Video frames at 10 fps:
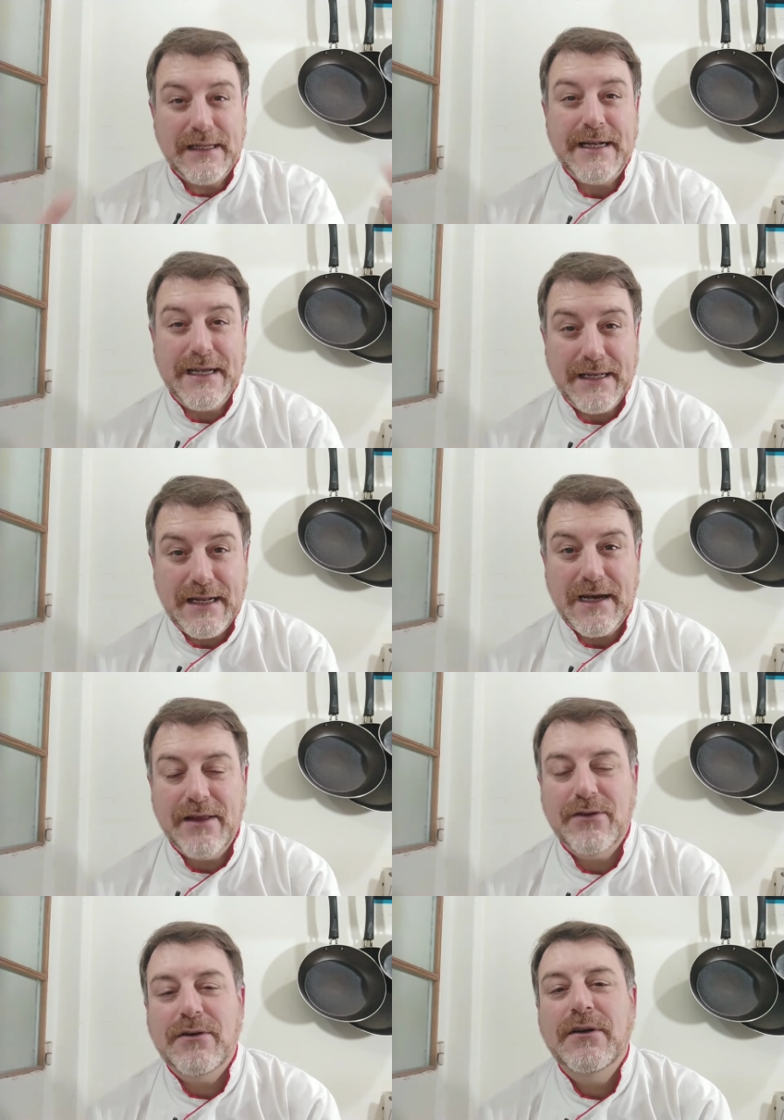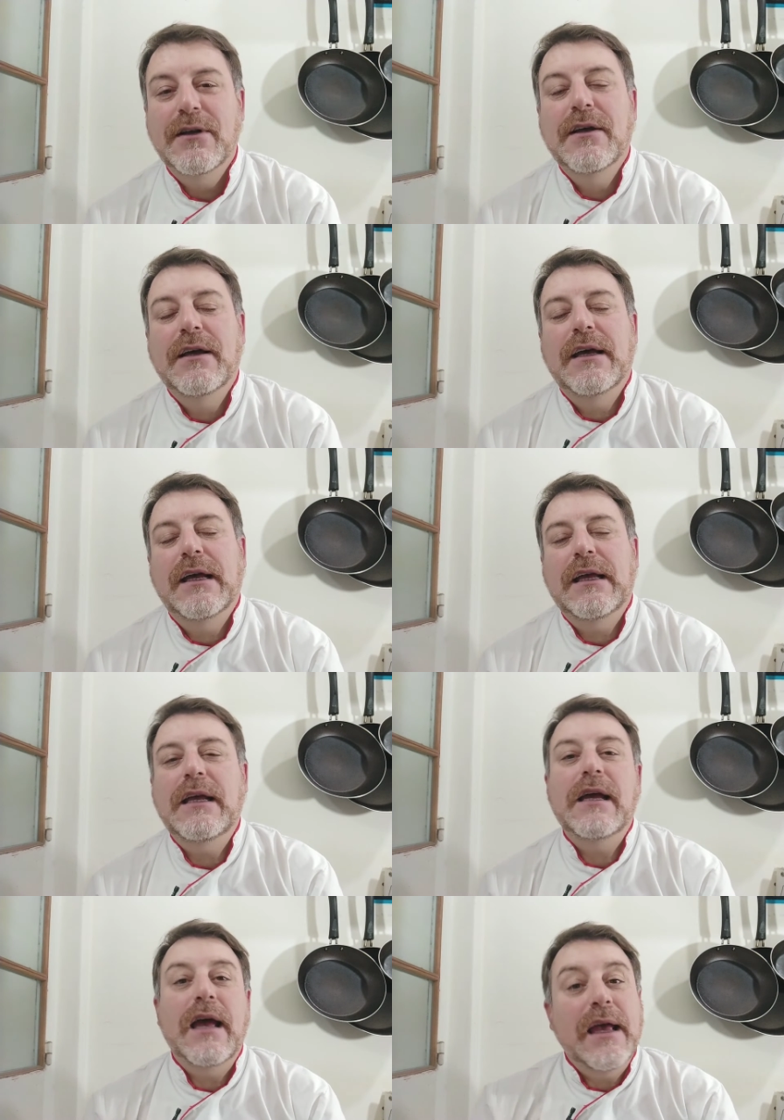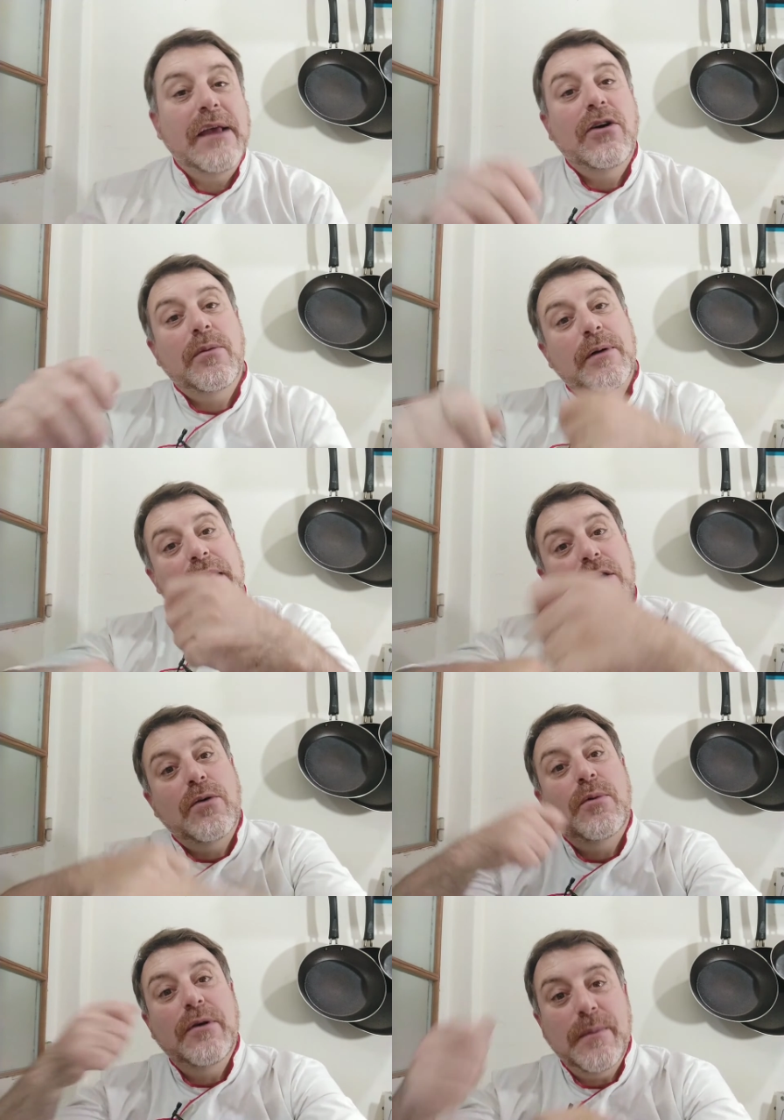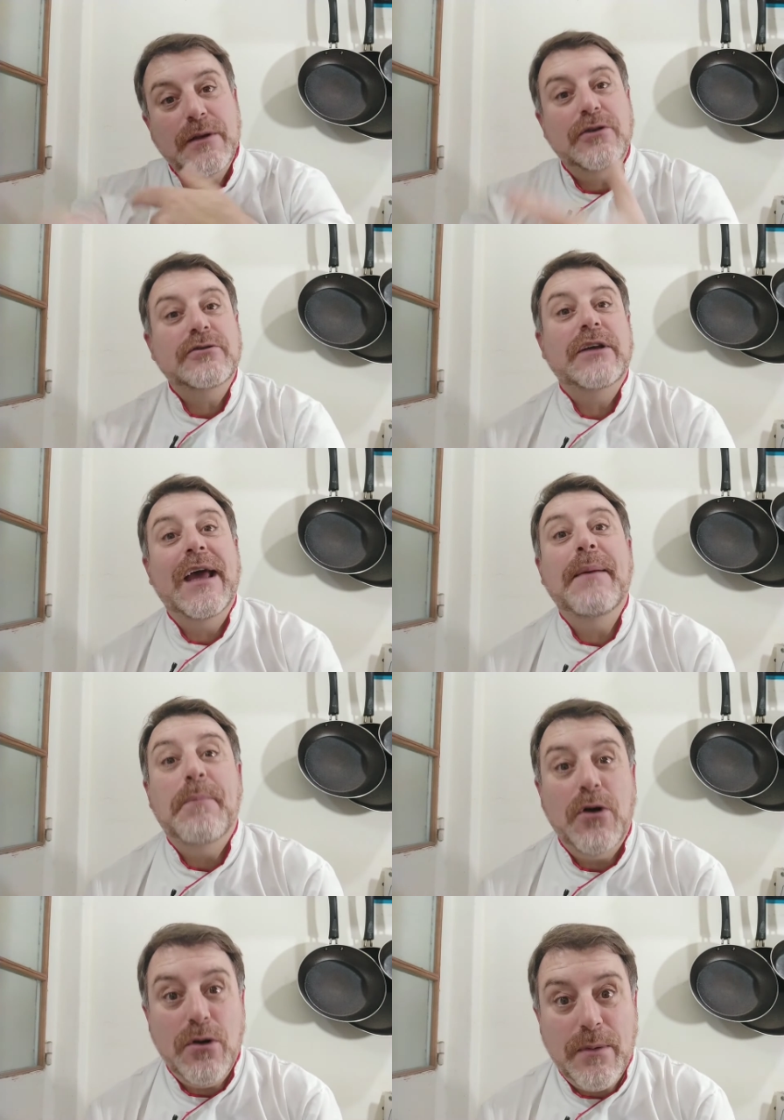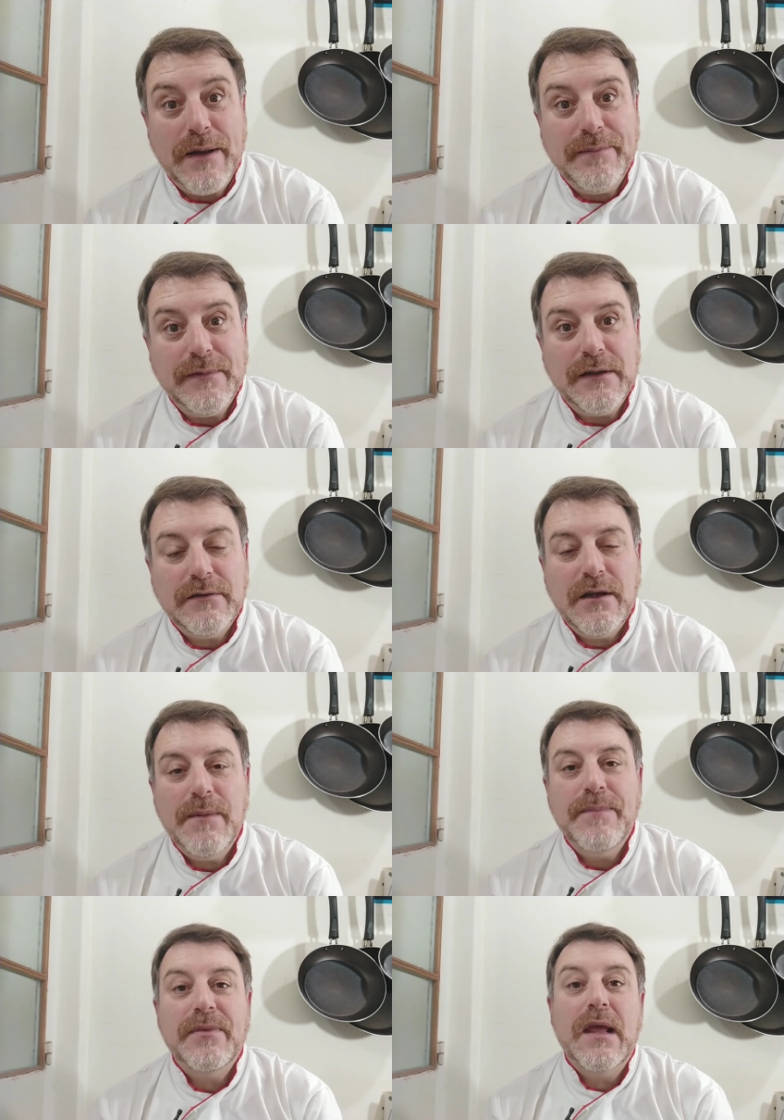tan aireado y, e incorporada con movimientos envolventes. ¿sí?